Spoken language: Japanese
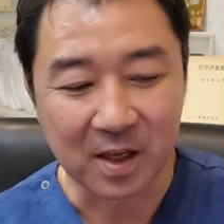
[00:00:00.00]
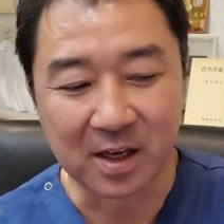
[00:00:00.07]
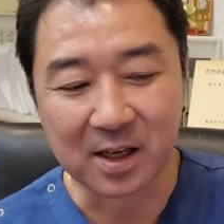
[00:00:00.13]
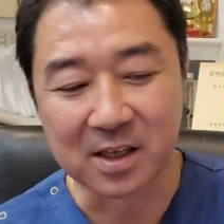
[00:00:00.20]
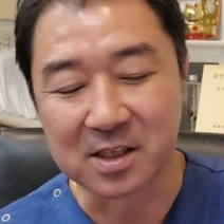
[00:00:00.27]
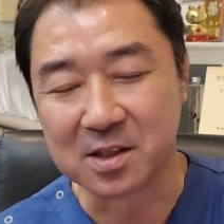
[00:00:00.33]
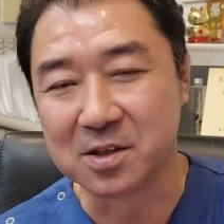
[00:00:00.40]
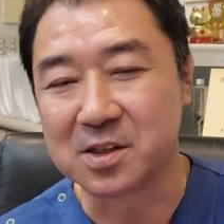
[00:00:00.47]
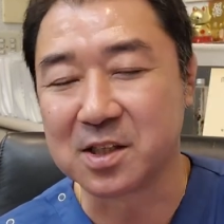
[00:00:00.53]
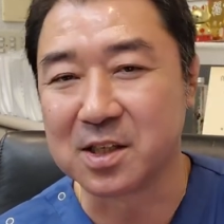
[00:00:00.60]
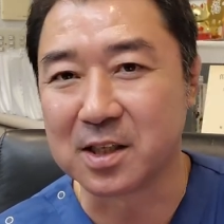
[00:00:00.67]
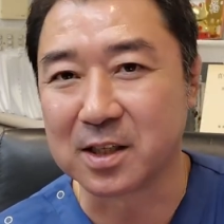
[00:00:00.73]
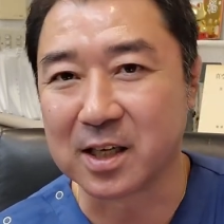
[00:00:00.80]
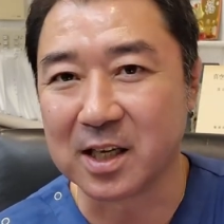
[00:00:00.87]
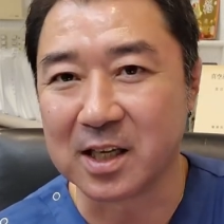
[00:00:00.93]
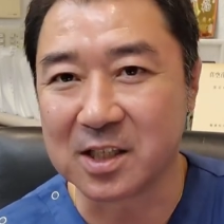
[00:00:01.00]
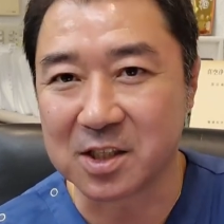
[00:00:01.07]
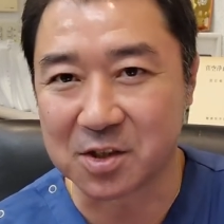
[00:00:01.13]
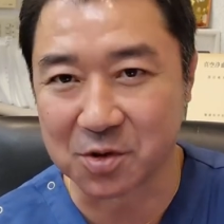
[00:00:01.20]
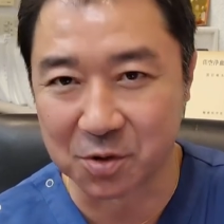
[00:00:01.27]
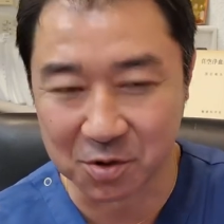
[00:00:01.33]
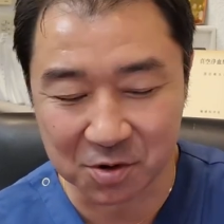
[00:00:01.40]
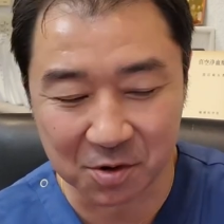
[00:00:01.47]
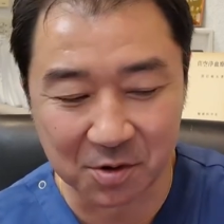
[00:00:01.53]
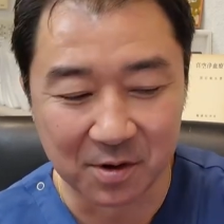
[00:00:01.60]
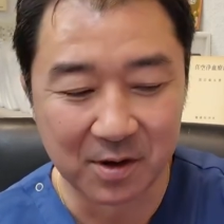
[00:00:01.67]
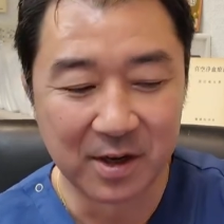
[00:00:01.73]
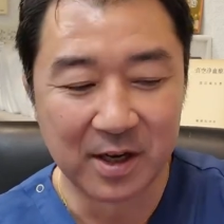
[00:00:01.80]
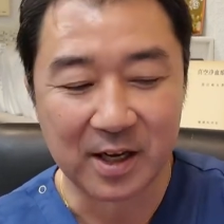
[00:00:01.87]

えー、自律神経失調症、